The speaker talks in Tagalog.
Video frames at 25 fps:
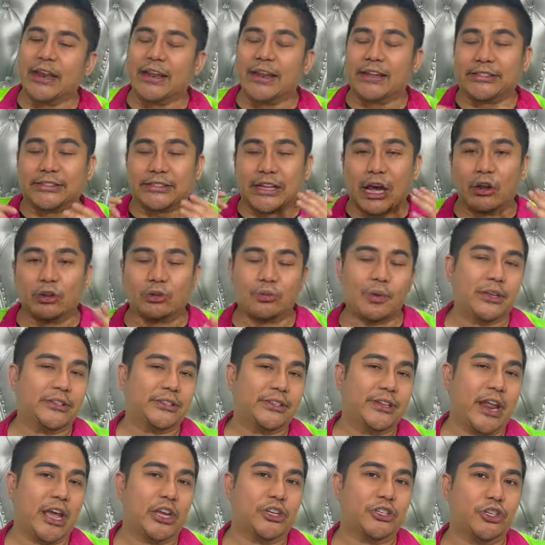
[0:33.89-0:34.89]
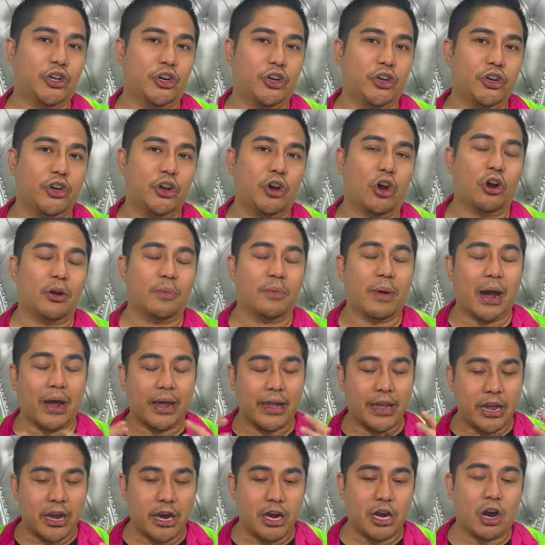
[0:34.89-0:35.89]
Southwest Direction or mga
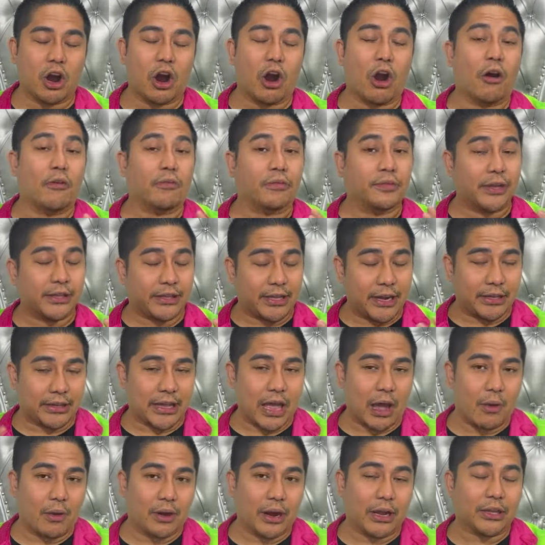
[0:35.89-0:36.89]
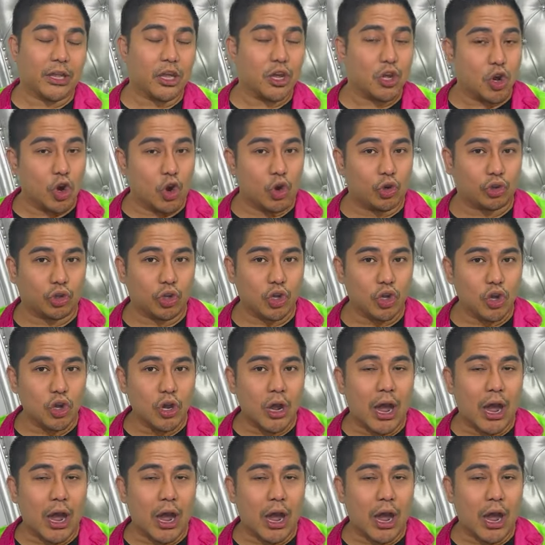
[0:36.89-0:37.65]
year of na tinatawag natin GOAT